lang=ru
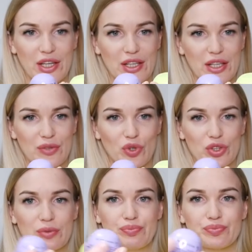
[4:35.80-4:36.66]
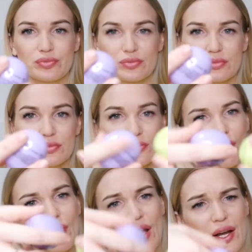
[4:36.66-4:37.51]
такие вот
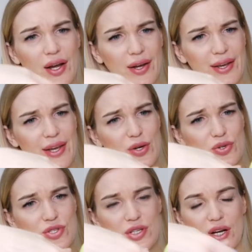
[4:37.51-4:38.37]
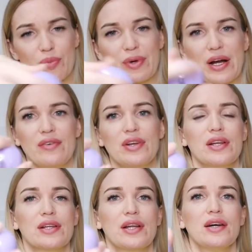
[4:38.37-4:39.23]
э, эос, как
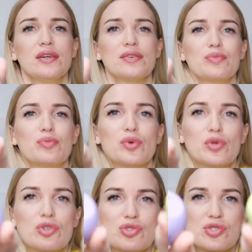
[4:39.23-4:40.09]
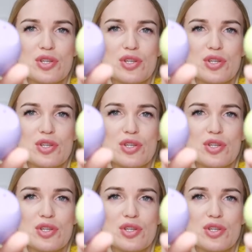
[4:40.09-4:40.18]
правильно, да, полностью